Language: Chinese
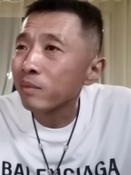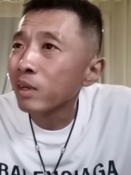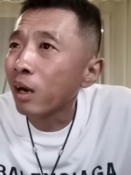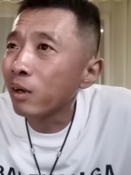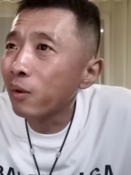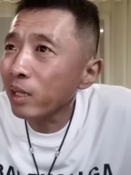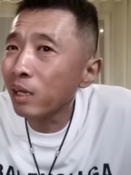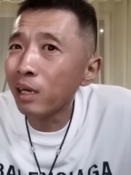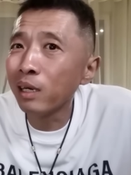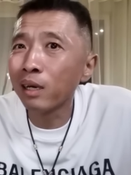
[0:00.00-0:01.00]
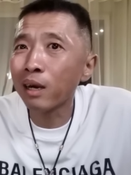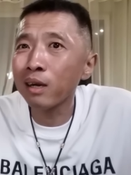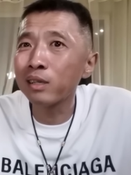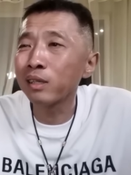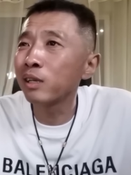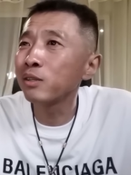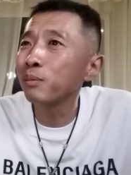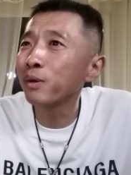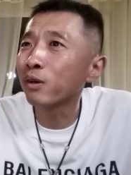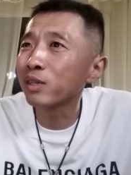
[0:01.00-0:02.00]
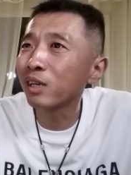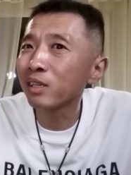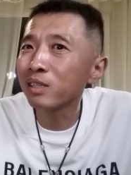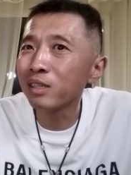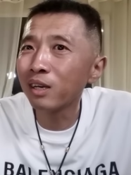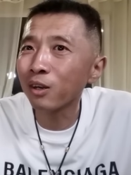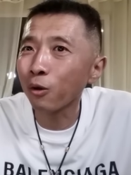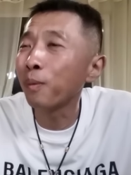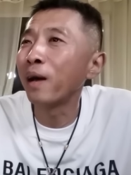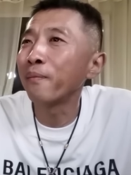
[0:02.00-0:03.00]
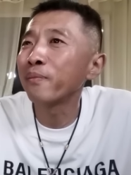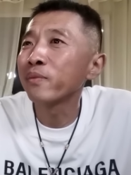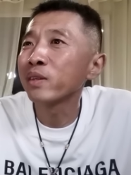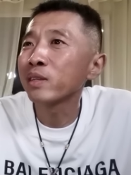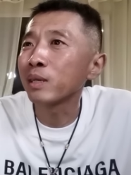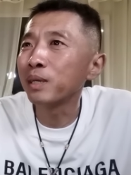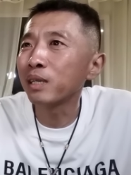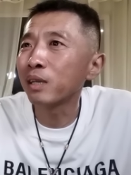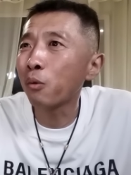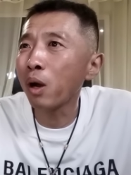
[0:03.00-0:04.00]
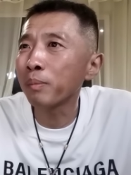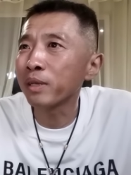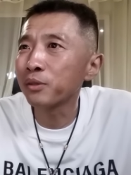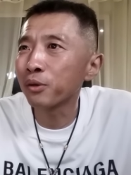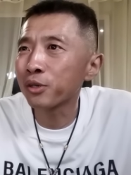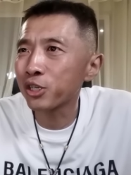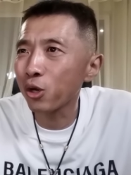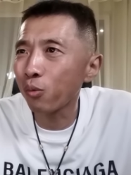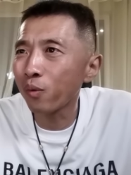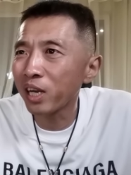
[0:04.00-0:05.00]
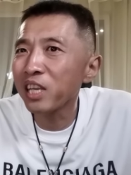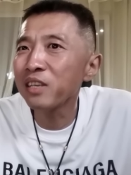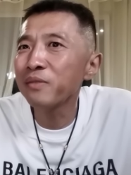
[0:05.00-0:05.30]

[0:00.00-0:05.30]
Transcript: 很快呢，二哥他就瞄上了一个老板，咱们给他化名叫赵万利。